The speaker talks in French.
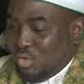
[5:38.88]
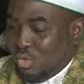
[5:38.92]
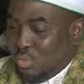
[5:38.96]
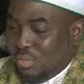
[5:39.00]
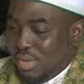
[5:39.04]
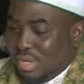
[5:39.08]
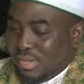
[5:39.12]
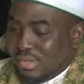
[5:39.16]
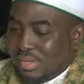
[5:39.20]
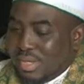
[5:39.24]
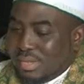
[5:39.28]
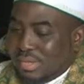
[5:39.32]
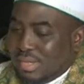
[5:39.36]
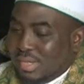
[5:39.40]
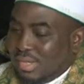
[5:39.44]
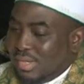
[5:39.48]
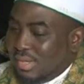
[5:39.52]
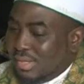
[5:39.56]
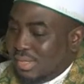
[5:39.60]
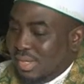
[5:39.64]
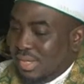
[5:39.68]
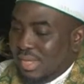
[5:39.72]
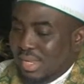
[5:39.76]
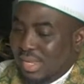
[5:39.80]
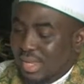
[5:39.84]
nous,
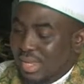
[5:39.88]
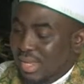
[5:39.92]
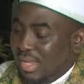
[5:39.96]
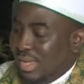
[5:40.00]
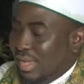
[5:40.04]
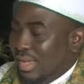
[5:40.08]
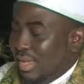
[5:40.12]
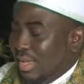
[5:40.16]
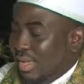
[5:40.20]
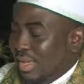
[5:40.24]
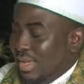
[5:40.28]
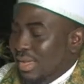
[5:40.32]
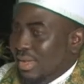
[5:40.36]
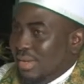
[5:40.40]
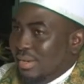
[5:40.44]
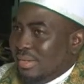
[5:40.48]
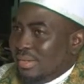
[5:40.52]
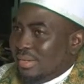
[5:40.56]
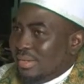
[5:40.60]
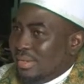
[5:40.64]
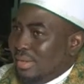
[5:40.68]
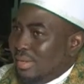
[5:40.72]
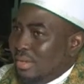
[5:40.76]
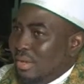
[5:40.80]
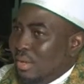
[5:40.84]
c'est dit,
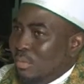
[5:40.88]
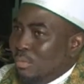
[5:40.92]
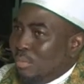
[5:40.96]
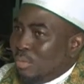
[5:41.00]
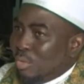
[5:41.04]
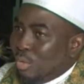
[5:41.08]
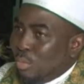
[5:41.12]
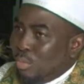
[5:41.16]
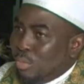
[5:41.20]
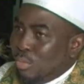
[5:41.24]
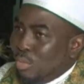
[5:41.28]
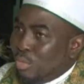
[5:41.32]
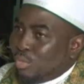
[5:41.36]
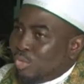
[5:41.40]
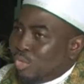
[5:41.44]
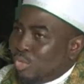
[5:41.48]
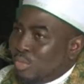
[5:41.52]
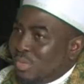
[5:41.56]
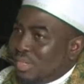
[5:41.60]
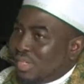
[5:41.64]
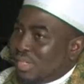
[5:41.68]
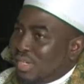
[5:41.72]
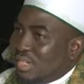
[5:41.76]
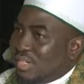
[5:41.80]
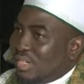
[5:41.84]
c'est un propos du
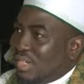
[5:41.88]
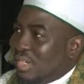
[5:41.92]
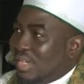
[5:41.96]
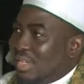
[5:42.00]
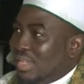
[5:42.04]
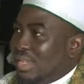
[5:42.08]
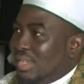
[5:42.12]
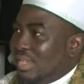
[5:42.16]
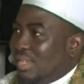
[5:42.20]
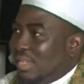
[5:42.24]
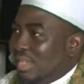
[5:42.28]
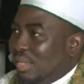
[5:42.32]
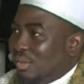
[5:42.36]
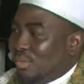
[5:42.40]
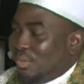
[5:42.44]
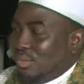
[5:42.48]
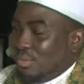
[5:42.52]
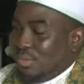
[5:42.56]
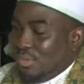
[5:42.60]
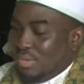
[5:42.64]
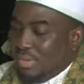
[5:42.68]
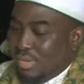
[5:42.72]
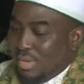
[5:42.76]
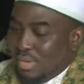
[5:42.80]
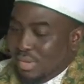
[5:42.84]
messager qui dit
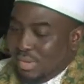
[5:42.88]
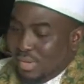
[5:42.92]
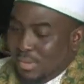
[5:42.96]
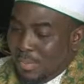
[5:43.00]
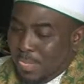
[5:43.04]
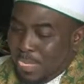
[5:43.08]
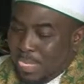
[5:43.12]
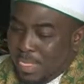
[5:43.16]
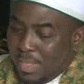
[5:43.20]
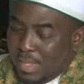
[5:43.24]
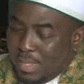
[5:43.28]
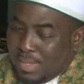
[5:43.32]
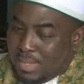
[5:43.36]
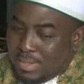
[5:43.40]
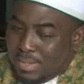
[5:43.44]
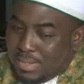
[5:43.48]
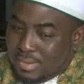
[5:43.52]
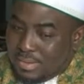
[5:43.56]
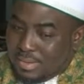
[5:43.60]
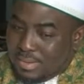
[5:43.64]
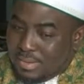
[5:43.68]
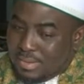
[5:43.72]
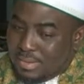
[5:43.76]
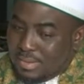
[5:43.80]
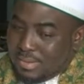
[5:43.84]
que
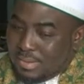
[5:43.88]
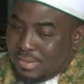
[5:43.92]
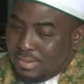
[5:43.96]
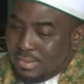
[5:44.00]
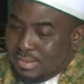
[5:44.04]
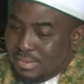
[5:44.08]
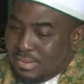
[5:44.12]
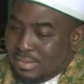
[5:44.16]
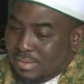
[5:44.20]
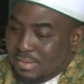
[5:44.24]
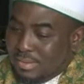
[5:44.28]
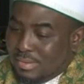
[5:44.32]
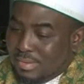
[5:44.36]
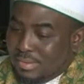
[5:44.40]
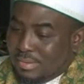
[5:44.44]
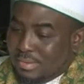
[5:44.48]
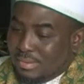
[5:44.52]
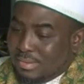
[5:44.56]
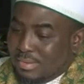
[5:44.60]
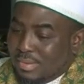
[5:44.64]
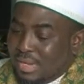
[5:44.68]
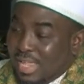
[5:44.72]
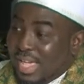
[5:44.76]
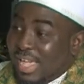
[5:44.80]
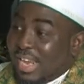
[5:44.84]
euh,
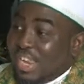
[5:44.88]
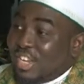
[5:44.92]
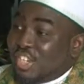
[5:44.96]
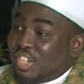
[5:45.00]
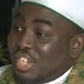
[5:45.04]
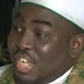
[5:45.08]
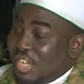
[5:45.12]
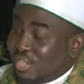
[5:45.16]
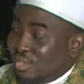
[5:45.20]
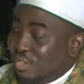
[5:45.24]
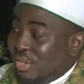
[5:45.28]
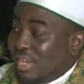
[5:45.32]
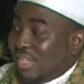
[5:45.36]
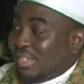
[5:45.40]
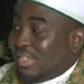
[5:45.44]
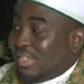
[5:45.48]
la recherche de la